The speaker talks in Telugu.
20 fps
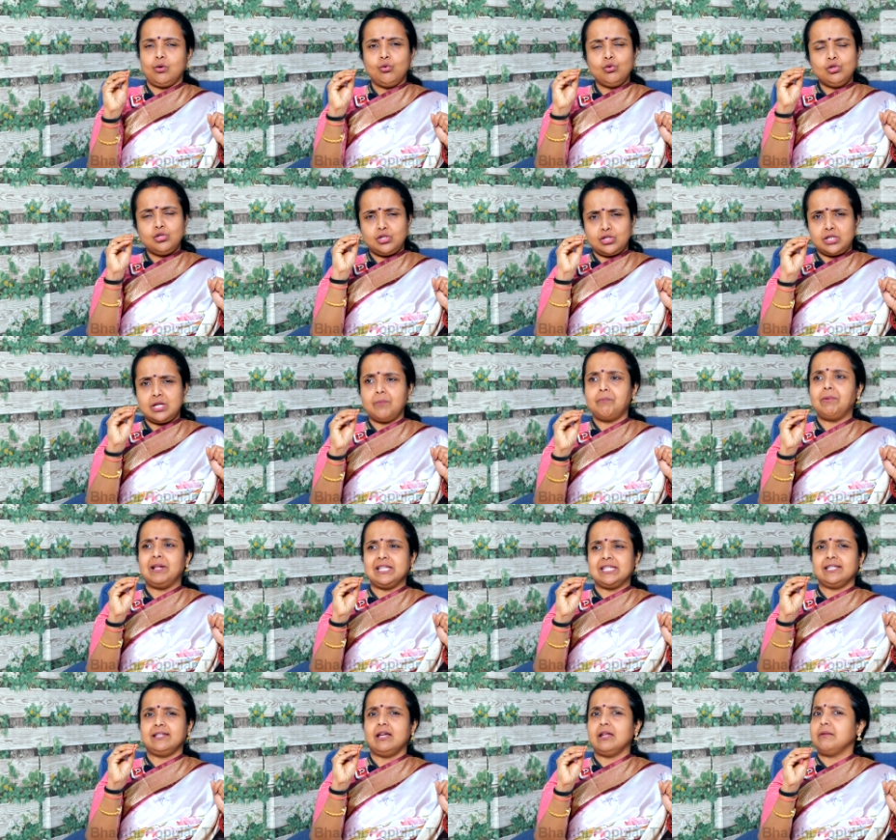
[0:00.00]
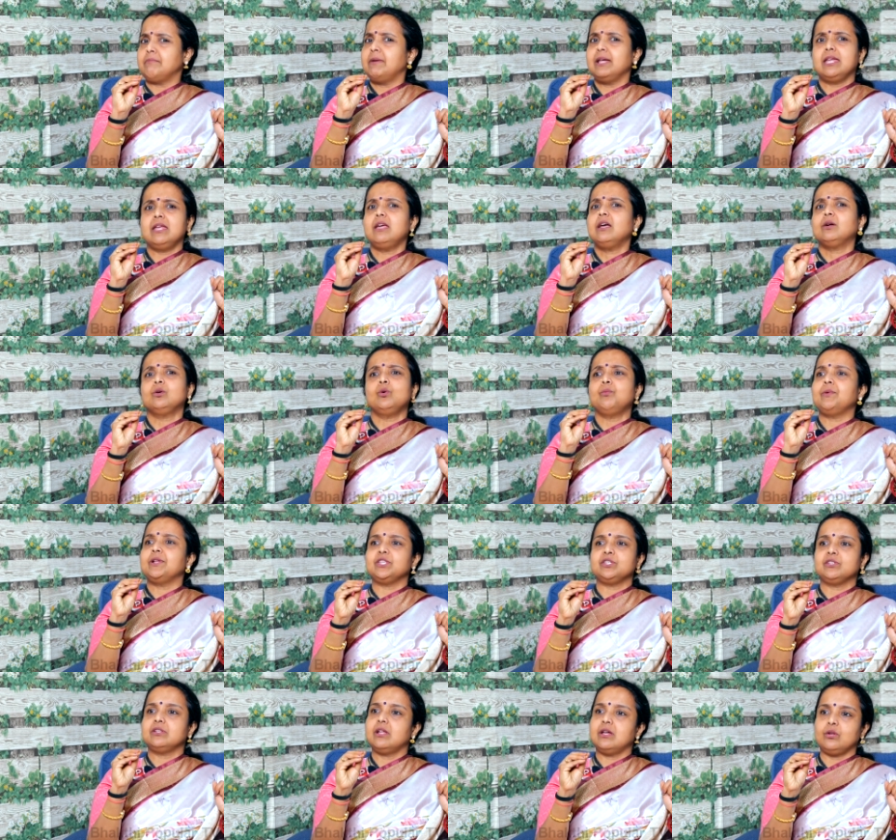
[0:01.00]
కొంచెం పంచదార మరీ ఎక్కువ
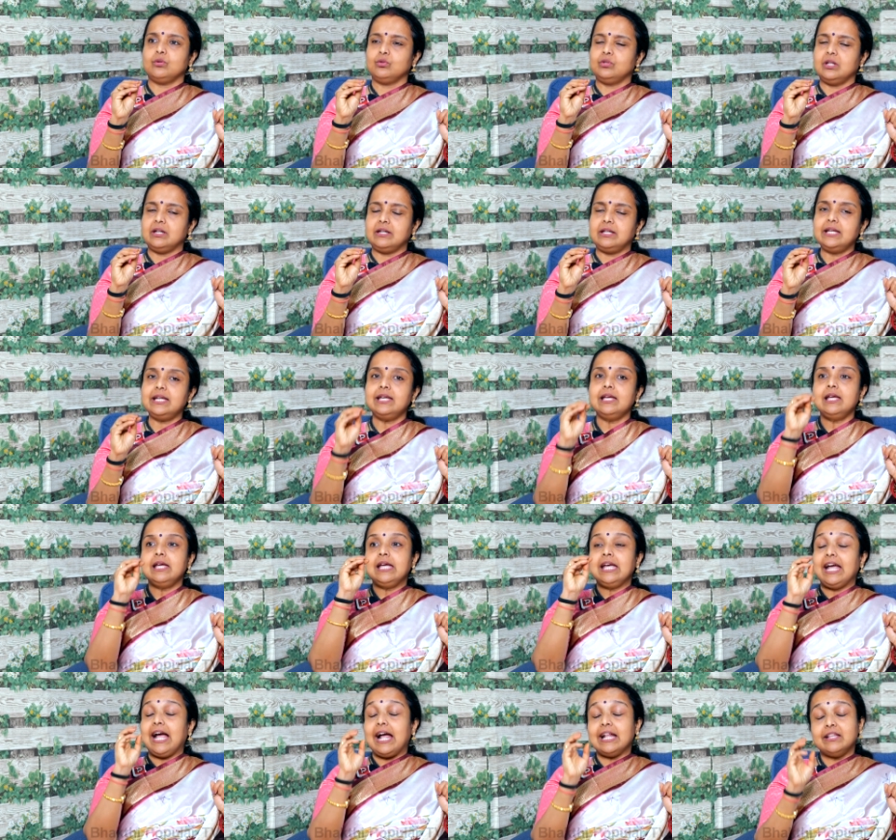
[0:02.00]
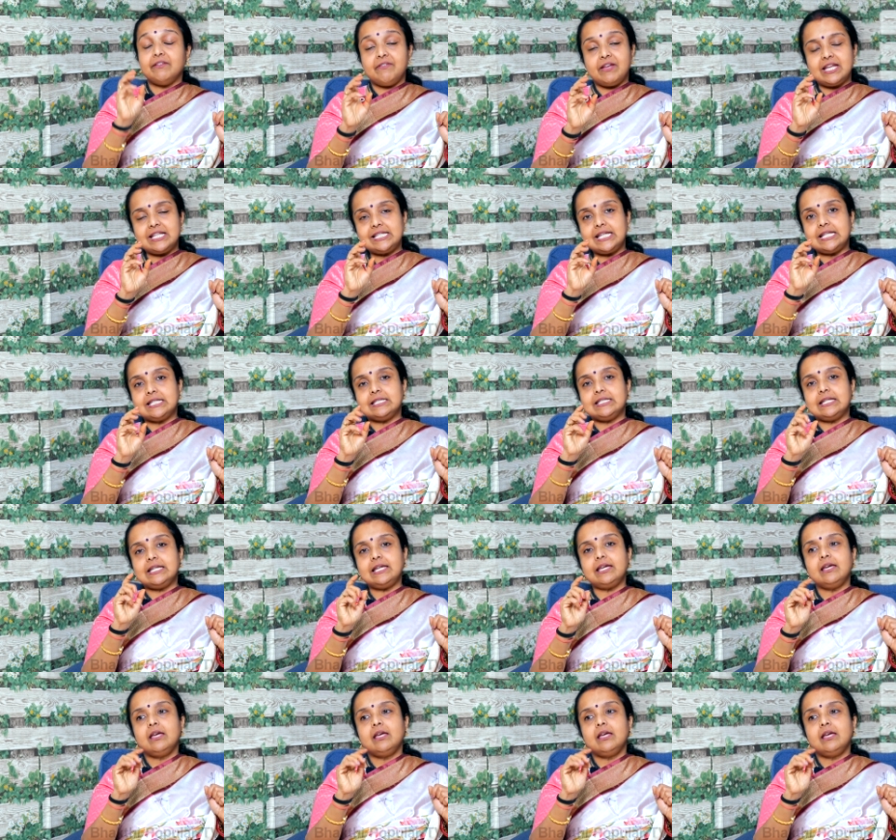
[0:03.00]
పంచదార వద్దండి అది వేసేసి